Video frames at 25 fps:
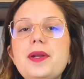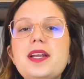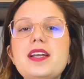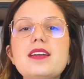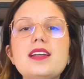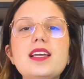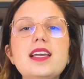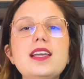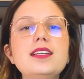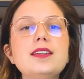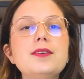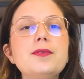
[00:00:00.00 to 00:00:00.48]

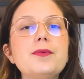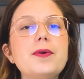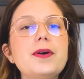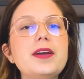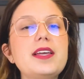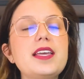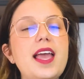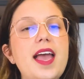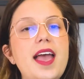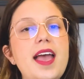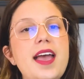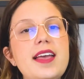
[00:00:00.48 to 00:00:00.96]
para quem não
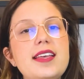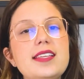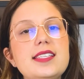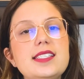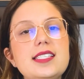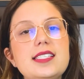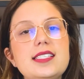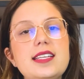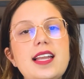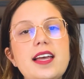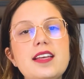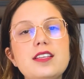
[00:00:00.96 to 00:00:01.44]

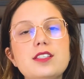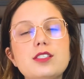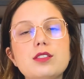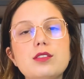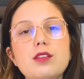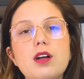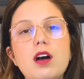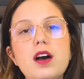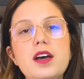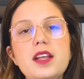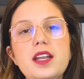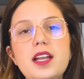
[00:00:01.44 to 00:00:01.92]
conhece, na
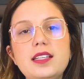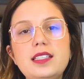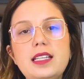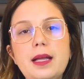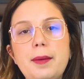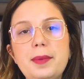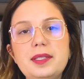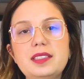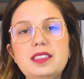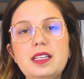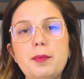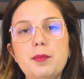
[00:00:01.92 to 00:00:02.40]
história
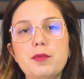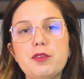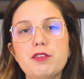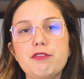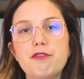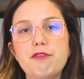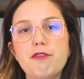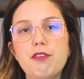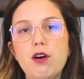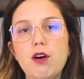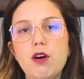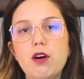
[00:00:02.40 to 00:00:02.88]
da
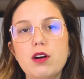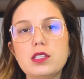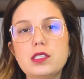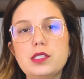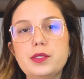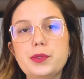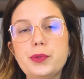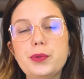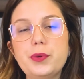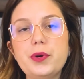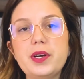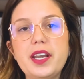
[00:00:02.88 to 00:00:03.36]

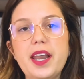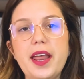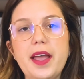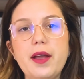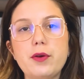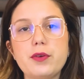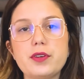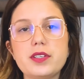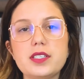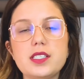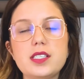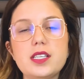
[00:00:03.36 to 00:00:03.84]
metamorfose, o
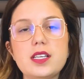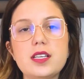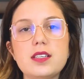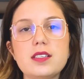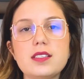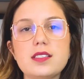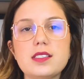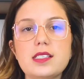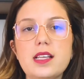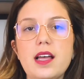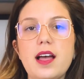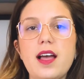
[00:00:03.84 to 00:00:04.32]
Gregor
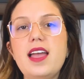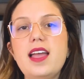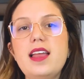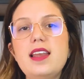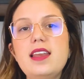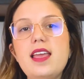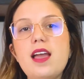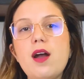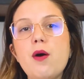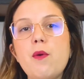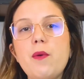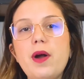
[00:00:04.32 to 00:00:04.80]
Samsa,
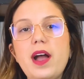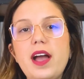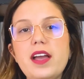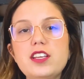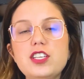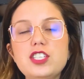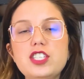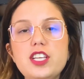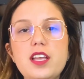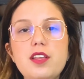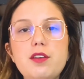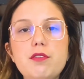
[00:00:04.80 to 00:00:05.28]
ele é um
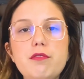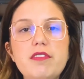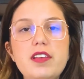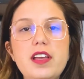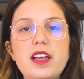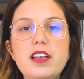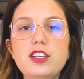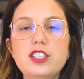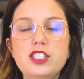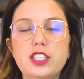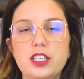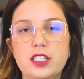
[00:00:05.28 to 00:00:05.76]
caixeiro
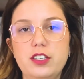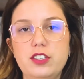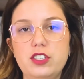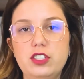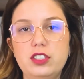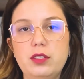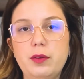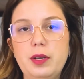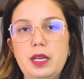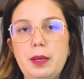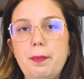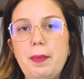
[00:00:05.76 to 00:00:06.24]
viajante.
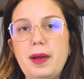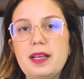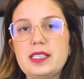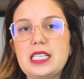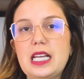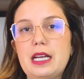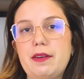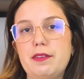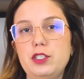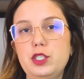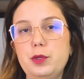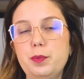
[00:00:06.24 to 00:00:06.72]
Então, ele
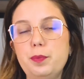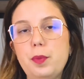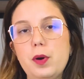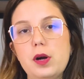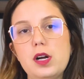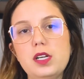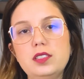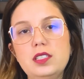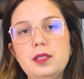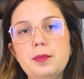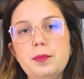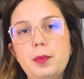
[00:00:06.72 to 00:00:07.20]
passava de
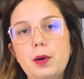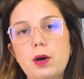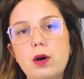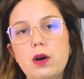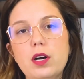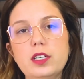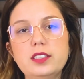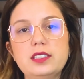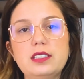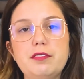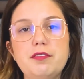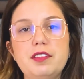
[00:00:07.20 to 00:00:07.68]
porta em
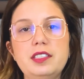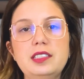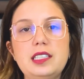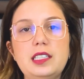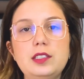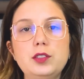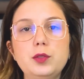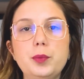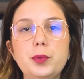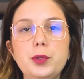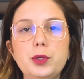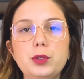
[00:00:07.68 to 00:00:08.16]
porta
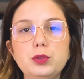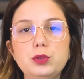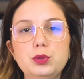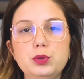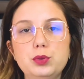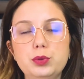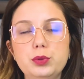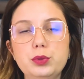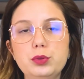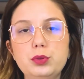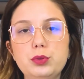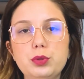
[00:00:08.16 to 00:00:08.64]
vendendo
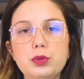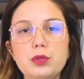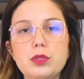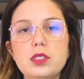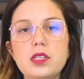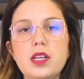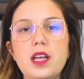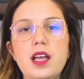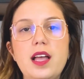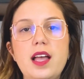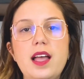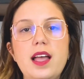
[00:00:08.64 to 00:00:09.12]

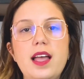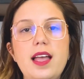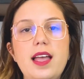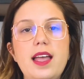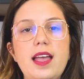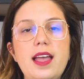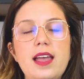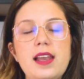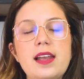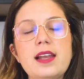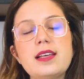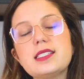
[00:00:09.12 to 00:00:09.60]
produtos
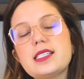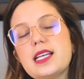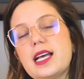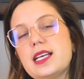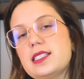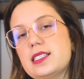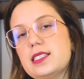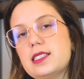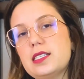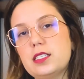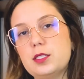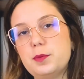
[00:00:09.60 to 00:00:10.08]
é, nas
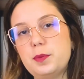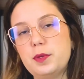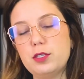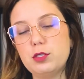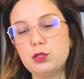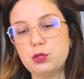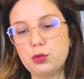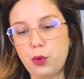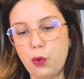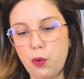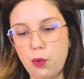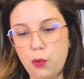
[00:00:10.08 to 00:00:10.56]
casas das
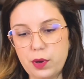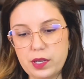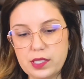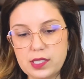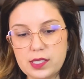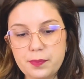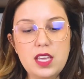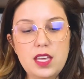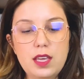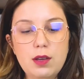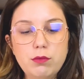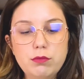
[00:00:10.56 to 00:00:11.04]

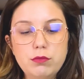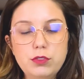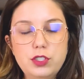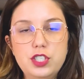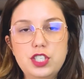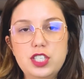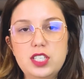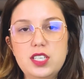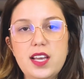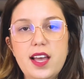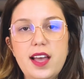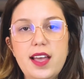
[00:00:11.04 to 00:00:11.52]
pessoas. E um
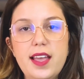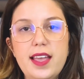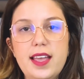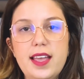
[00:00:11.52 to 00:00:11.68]
dia